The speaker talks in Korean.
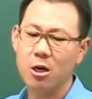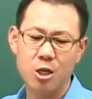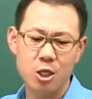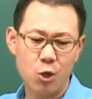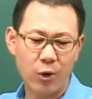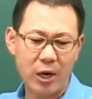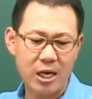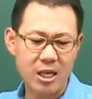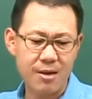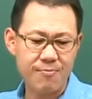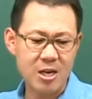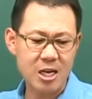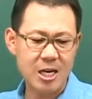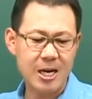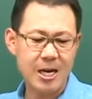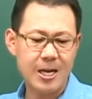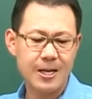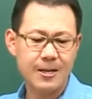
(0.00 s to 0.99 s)
어디로 가야
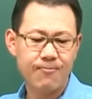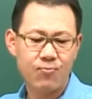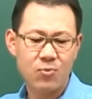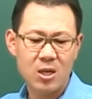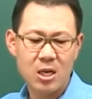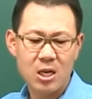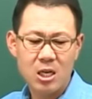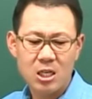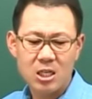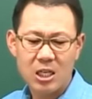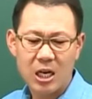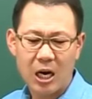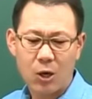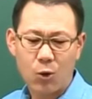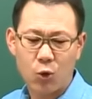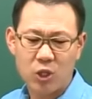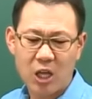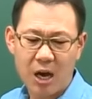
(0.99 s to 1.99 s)
됩니까?
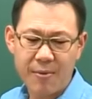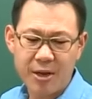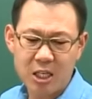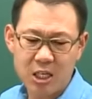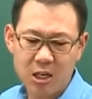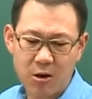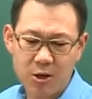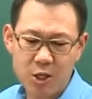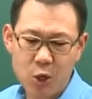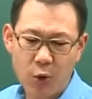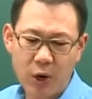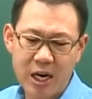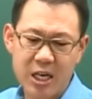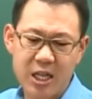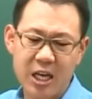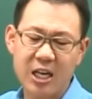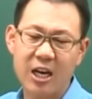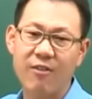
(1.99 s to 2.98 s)
자, 그 다음에 이제 어디로
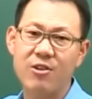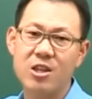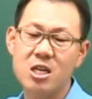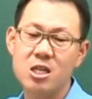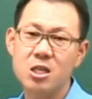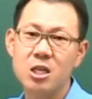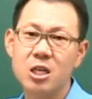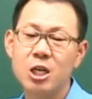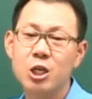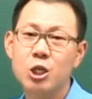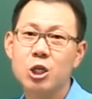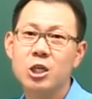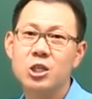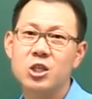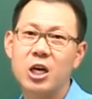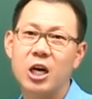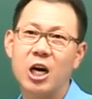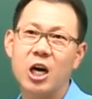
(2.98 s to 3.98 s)
가야 되냐면은,
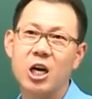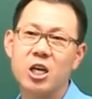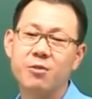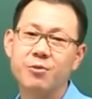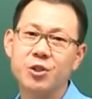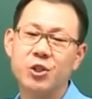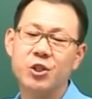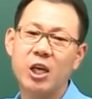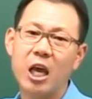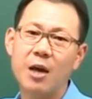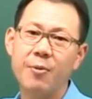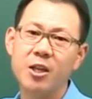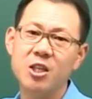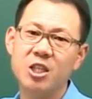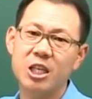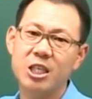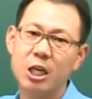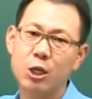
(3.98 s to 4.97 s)
자, 여러분, 세
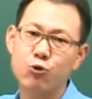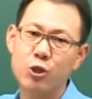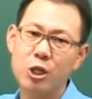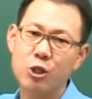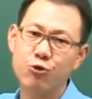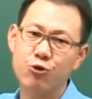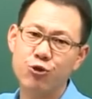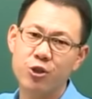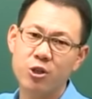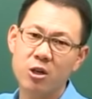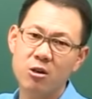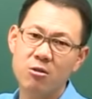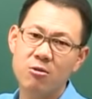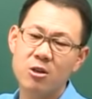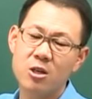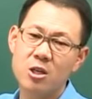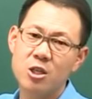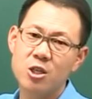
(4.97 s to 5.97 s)
번째 장군이 누구죠?
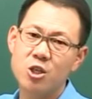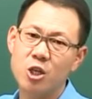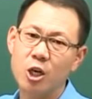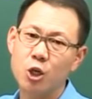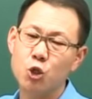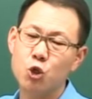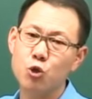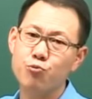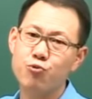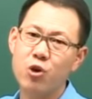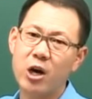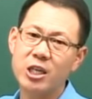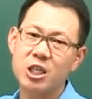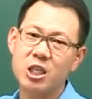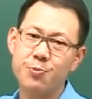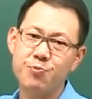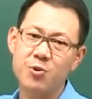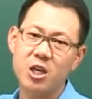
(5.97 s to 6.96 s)
정중부가 한
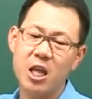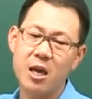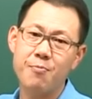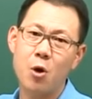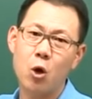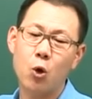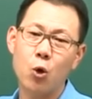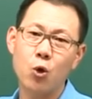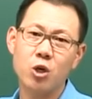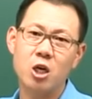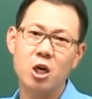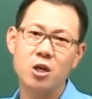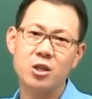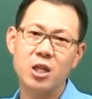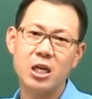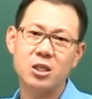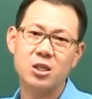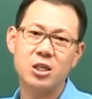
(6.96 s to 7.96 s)
10년 해먹고,
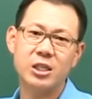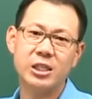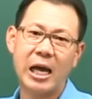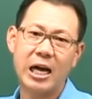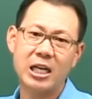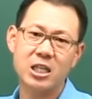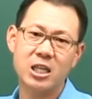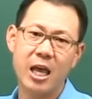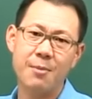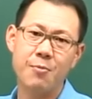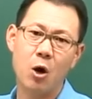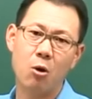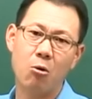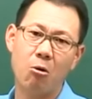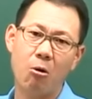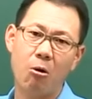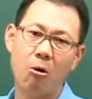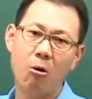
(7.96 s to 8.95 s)
경대승이 4년
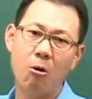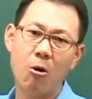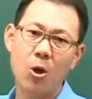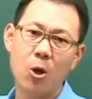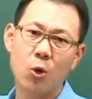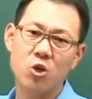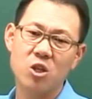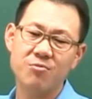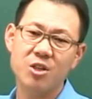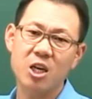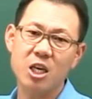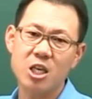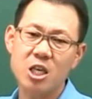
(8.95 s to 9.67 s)
해먹고, 그 다음에 이제